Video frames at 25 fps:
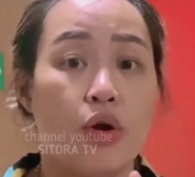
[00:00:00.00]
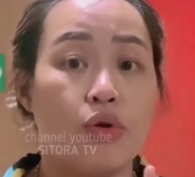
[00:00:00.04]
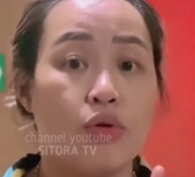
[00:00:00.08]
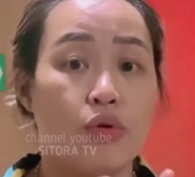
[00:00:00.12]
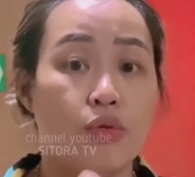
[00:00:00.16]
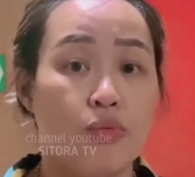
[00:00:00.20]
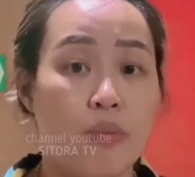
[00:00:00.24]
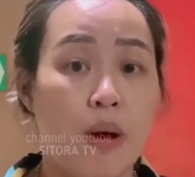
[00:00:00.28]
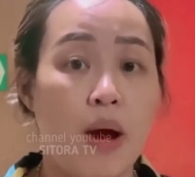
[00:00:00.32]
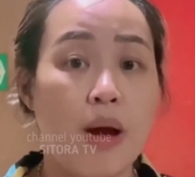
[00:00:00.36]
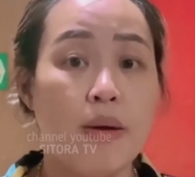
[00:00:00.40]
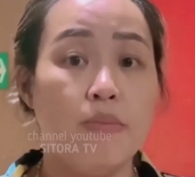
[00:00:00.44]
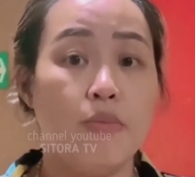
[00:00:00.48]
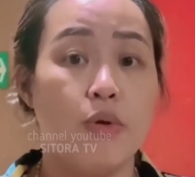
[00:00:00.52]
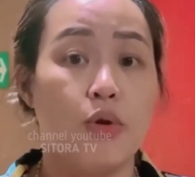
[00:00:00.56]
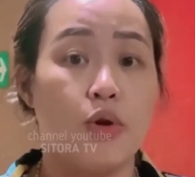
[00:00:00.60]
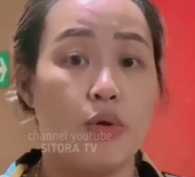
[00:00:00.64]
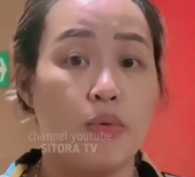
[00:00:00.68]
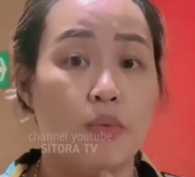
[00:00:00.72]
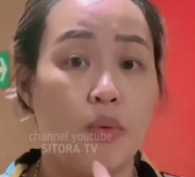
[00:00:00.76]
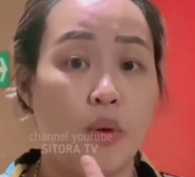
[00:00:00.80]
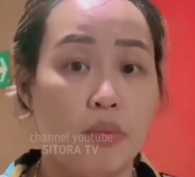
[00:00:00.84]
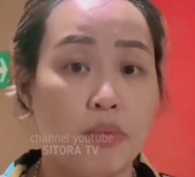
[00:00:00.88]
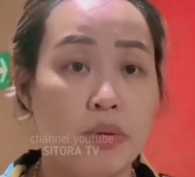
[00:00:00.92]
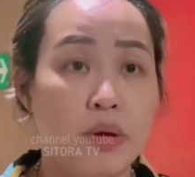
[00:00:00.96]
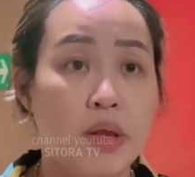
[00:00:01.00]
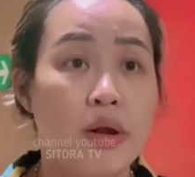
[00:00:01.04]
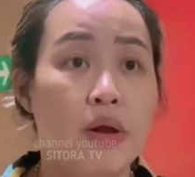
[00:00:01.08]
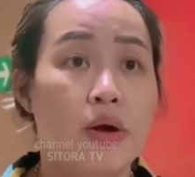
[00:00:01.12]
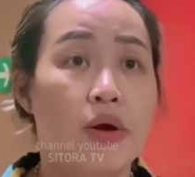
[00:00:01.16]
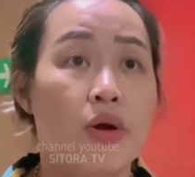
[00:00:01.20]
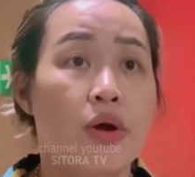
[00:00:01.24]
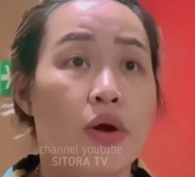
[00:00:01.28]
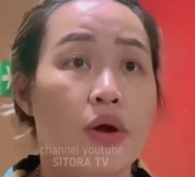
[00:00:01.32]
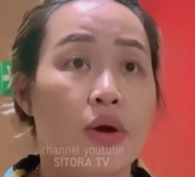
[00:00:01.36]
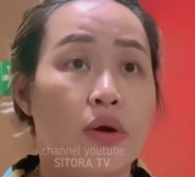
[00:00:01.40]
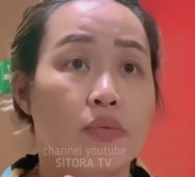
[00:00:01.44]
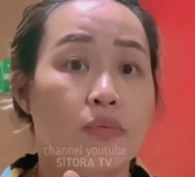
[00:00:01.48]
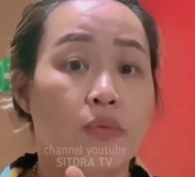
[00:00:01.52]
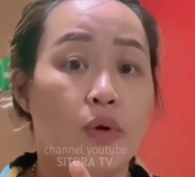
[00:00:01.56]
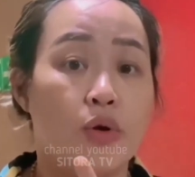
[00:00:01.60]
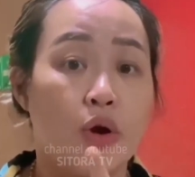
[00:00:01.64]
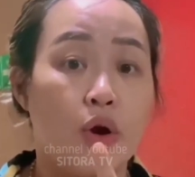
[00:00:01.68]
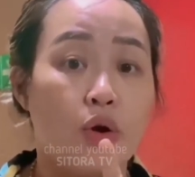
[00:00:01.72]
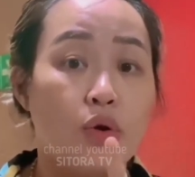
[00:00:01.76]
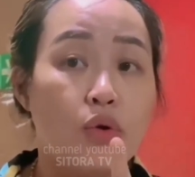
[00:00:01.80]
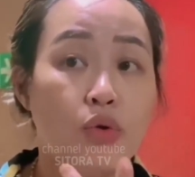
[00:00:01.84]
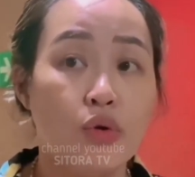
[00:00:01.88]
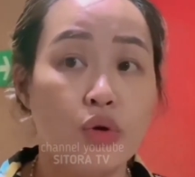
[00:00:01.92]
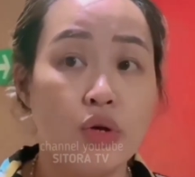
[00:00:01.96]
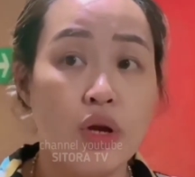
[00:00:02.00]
ngomong, baru langsung yang kedua